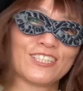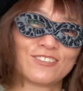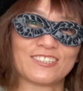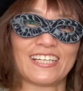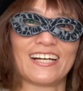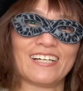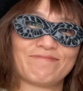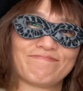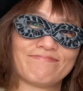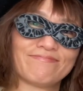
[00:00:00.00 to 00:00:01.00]
いい女性が、
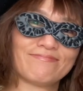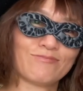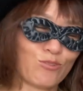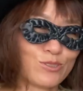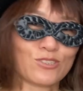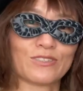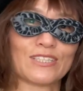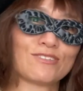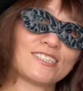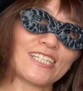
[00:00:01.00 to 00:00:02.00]
お部長や
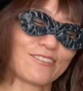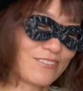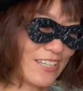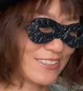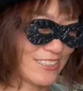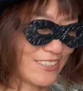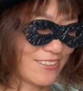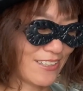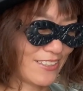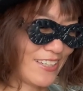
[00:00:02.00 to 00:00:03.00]
のりちゃんを演じて
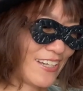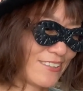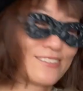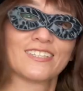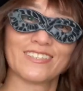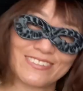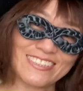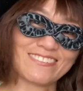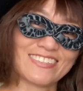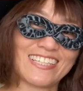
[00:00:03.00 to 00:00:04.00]
くれる日が来るかも
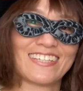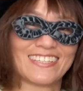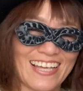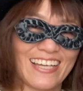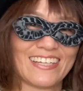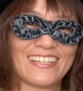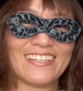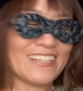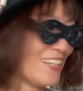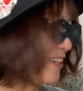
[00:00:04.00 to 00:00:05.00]
しれません。はい。
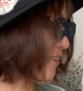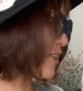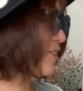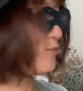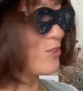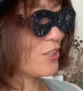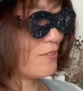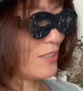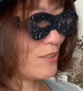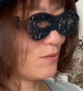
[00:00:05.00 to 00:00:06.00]
私として
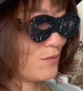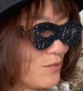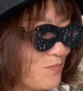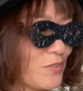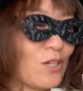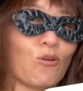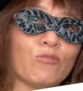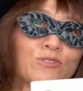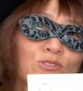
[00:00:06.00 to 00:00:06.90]
はあの小部